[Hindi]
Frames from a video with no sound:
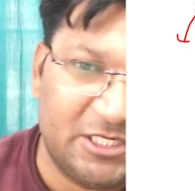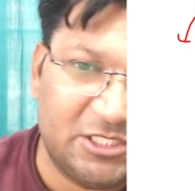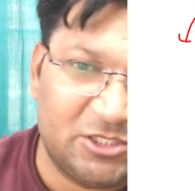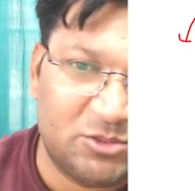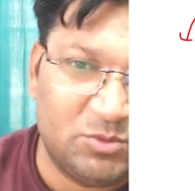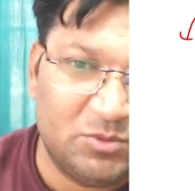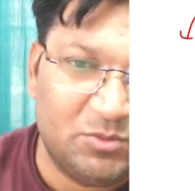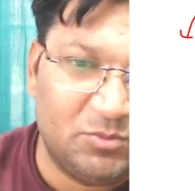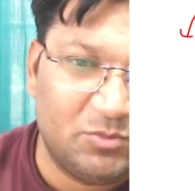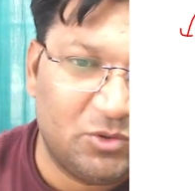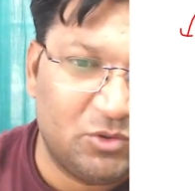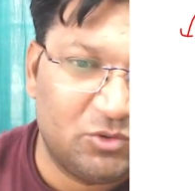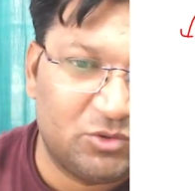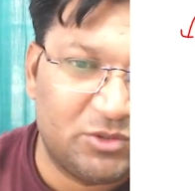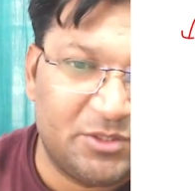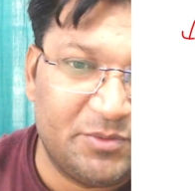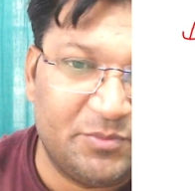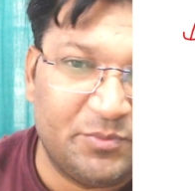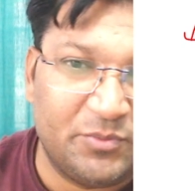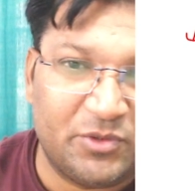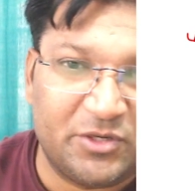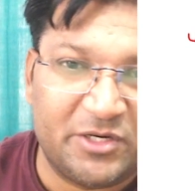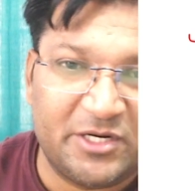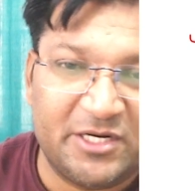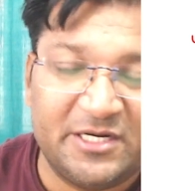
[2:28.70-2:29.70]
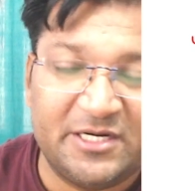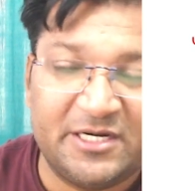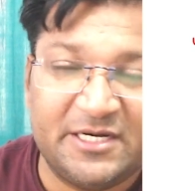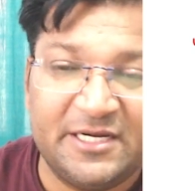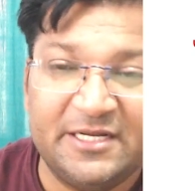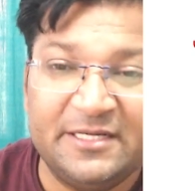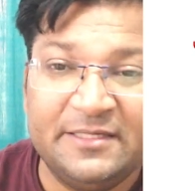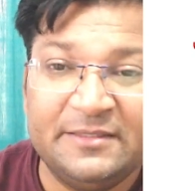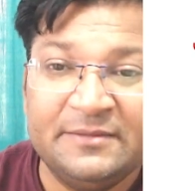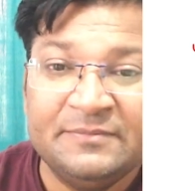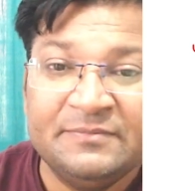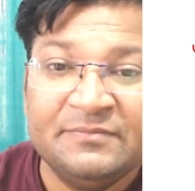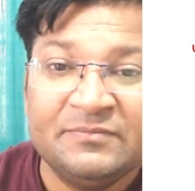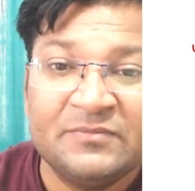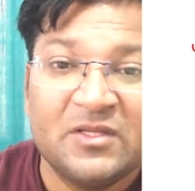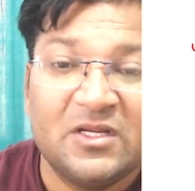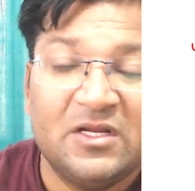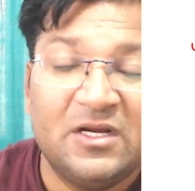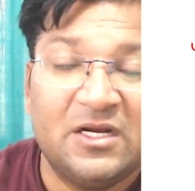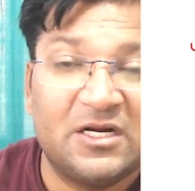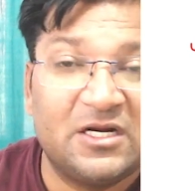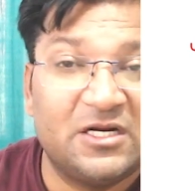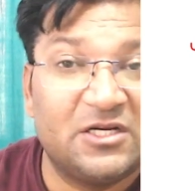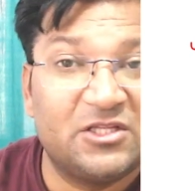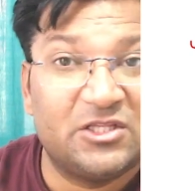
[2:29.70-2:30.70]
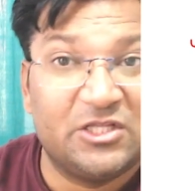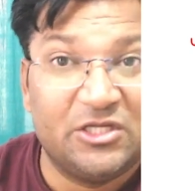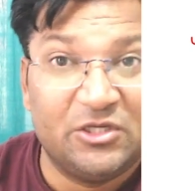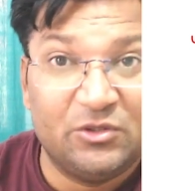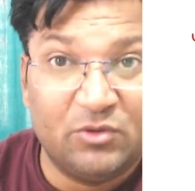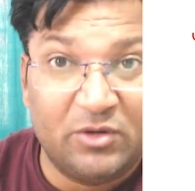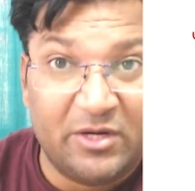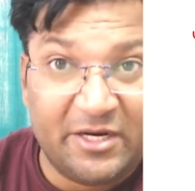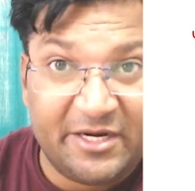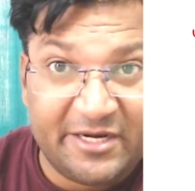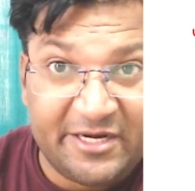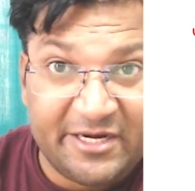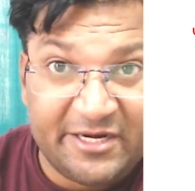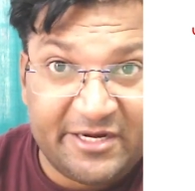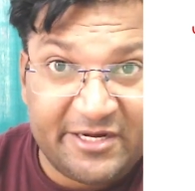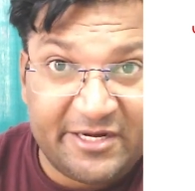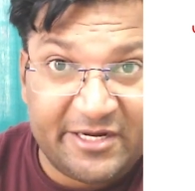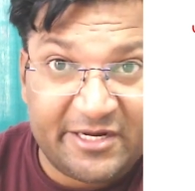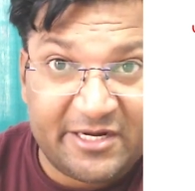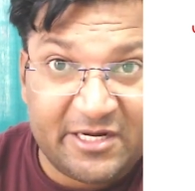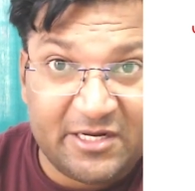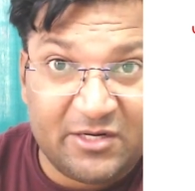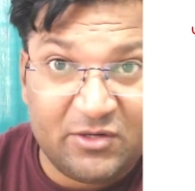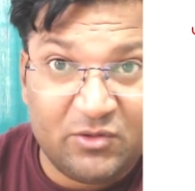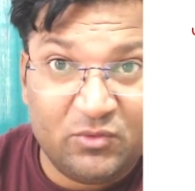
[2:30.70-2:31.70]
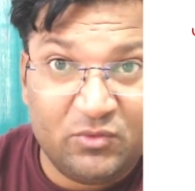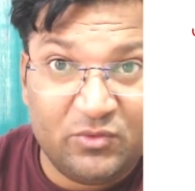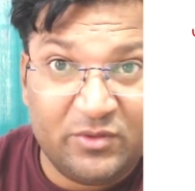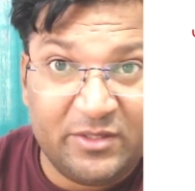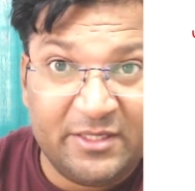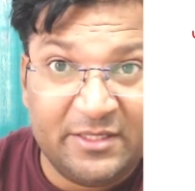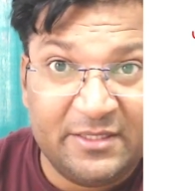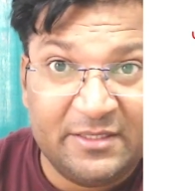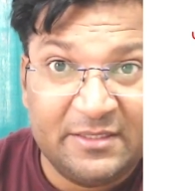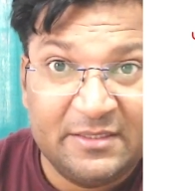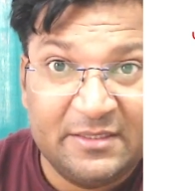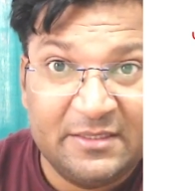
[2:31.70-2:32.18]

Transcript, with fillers: है इसमें बहुत इंपॉर्टेंट है अगर तीनों आइडेंटिकल हुए